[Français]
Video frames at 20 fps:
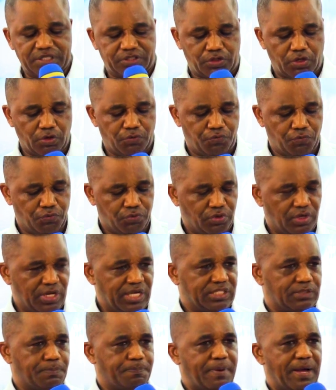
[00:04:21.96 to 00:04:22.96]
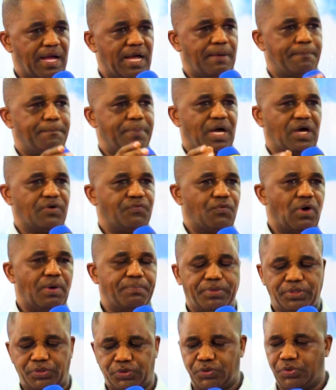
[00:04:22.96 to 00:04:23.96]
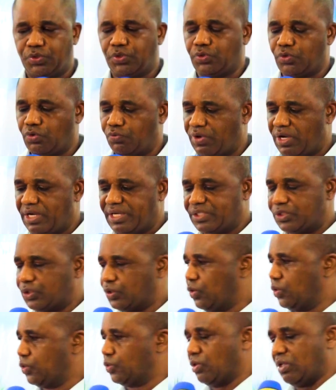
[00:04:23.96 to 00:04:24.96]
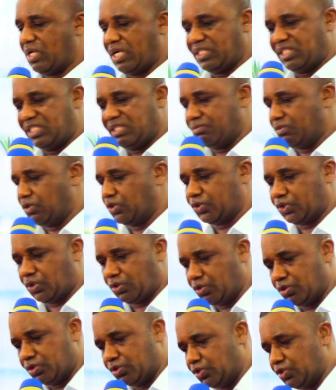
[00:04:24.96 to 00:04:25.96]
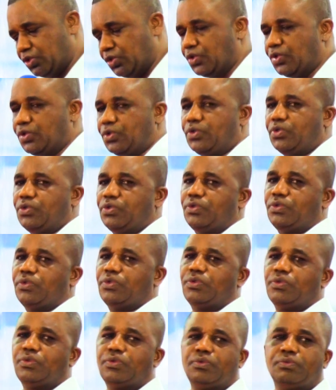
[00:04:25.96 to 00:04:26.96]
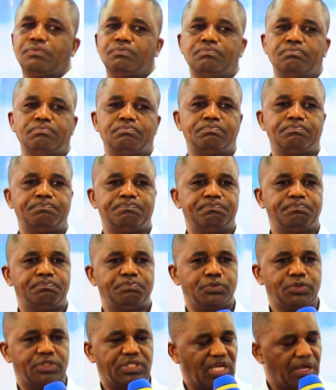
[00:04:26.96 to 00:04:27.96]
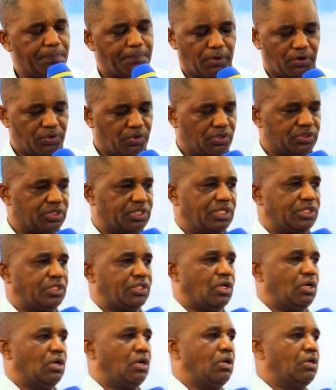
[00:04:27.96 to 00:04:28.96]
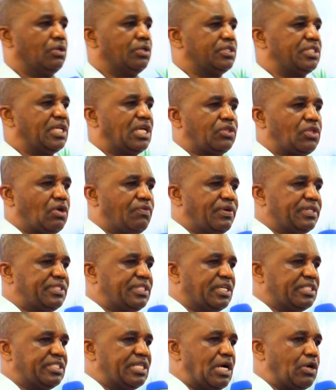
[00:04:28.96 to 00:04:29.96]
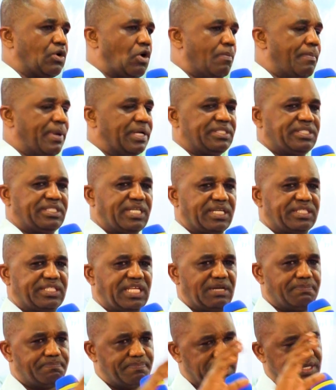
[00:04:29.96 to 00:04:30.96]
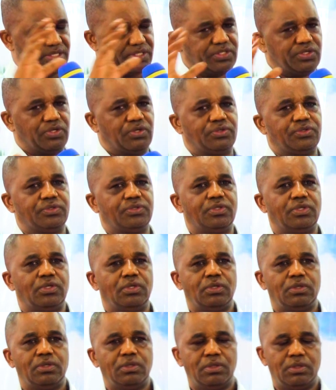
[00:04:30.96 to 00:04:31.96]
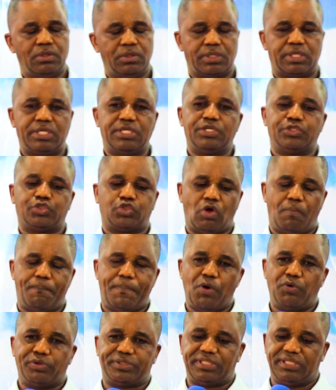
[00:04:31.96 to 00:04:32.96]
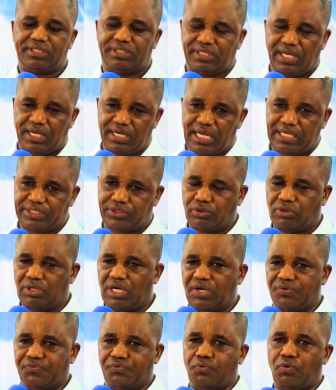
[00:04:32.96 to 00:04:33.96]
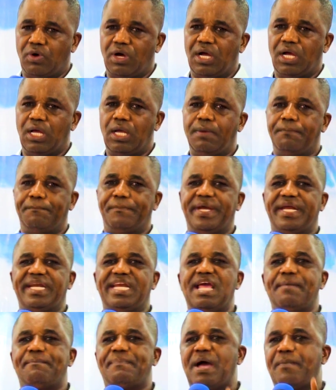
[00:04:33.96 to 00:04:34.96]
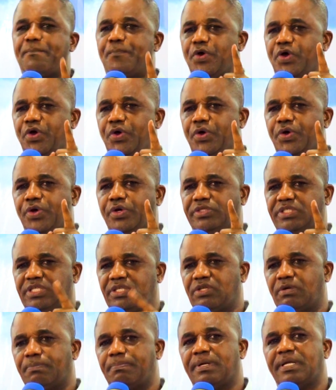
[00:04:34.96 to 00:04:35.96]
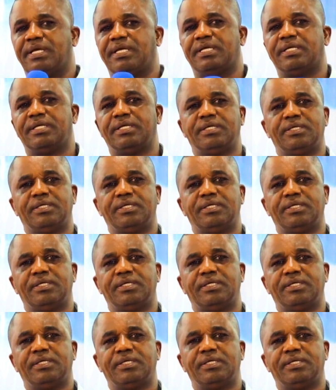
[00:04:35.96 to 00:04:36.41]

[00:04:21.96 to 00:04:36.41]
Parce que vous n'êtes pas parfois mesure de voir les choses dans la dimension de Dieu. C'est que pendant ce temps, Satan va chercher à combattre certaines personnes qui ne sont pas aussi tenaces dans la foi. Mais n'aie pas peur, s'il te plaît.